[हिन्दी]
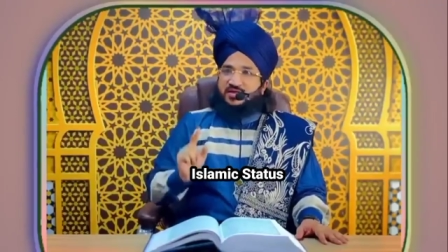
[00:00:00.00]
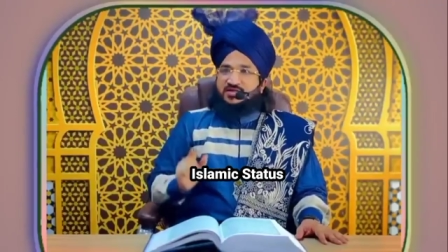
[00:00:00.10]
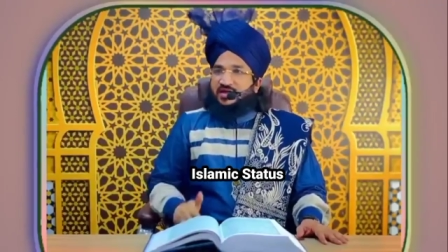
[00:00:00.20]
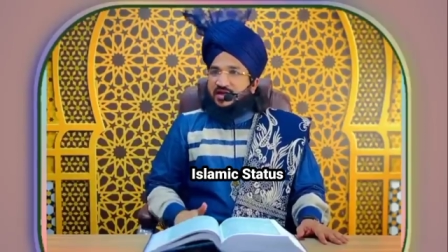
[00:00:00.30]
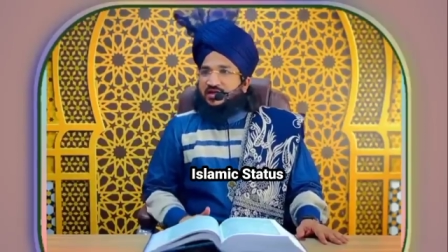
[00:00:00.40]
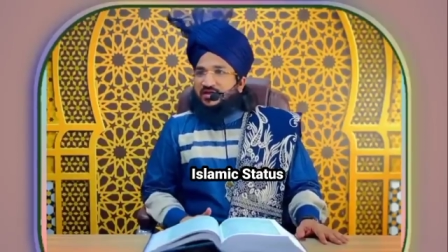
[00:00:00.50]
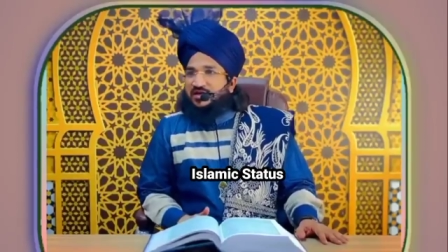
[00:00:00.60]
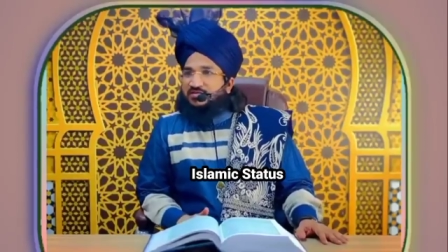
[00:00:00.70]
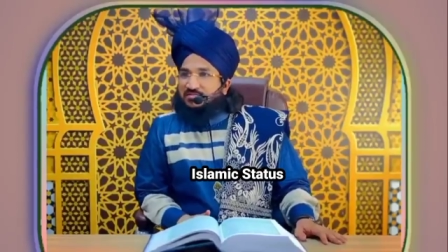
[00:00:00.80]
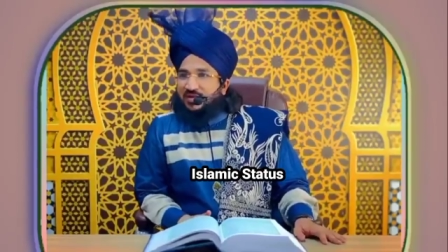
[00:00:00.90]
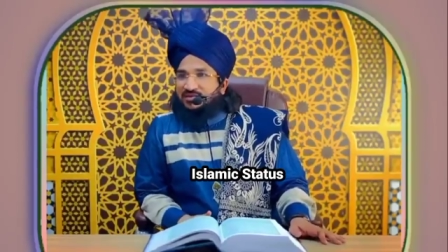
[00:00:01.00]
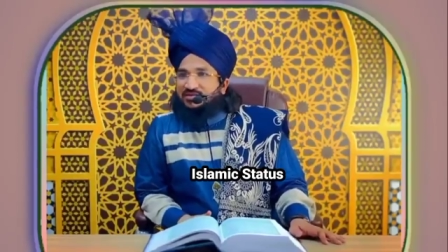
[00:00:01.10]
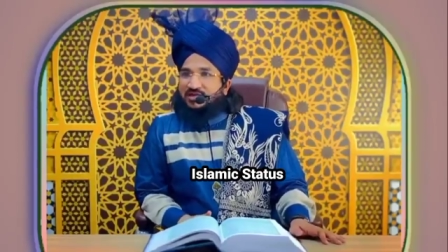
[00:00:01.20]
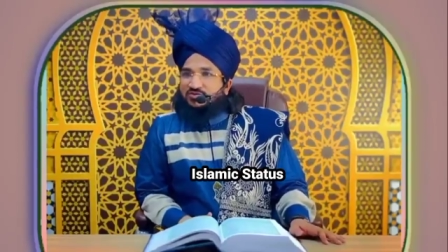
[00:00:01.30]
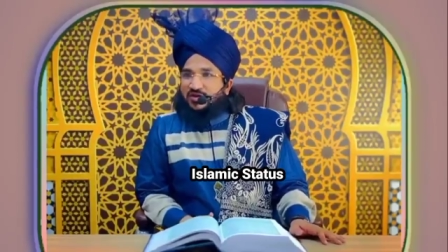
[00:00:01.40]
ऐसा नहीं कि
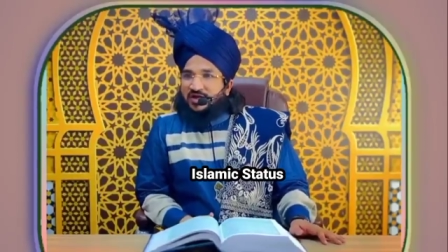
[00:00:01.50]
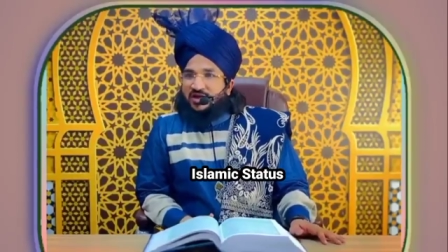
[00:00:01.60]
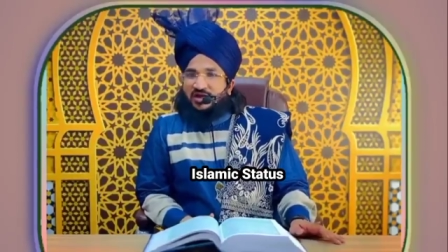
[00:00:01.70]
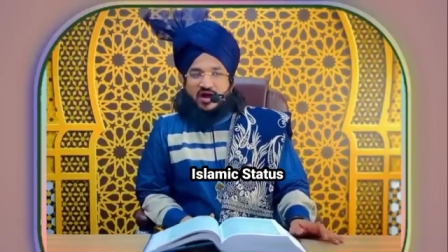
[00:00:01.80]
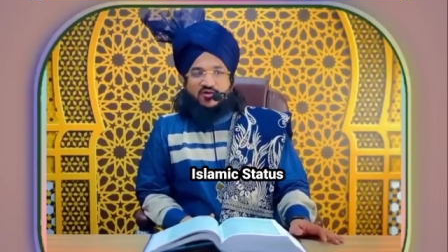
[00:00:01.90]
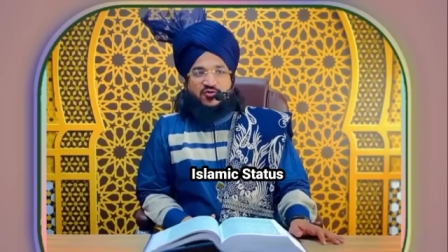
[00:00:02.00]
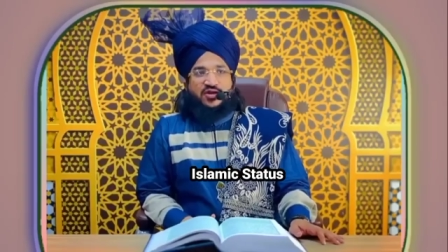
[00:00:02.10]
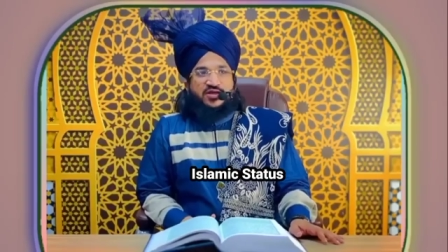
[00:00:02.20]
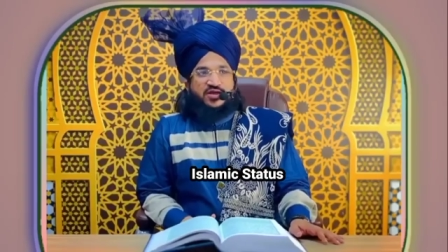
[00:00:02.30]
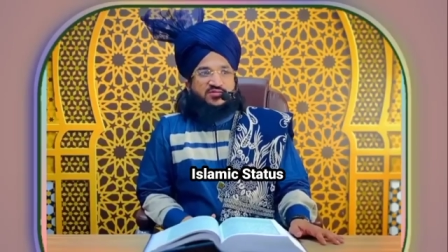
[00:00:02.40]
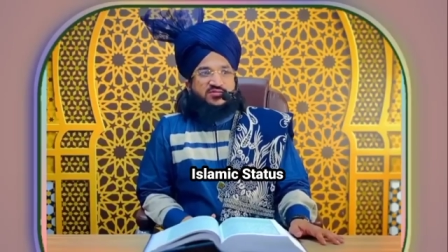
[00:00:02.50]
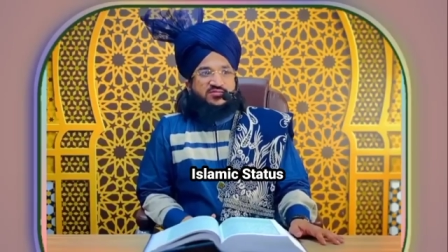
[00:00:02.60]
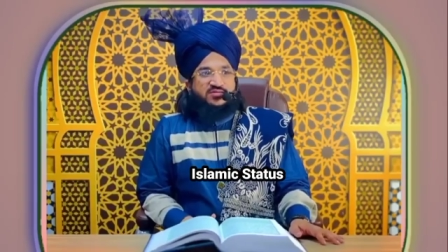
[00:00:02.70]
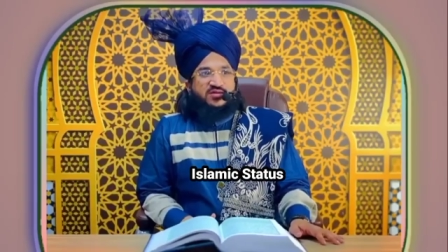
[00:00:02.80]
मानता तो है अल्लाह को लेकिन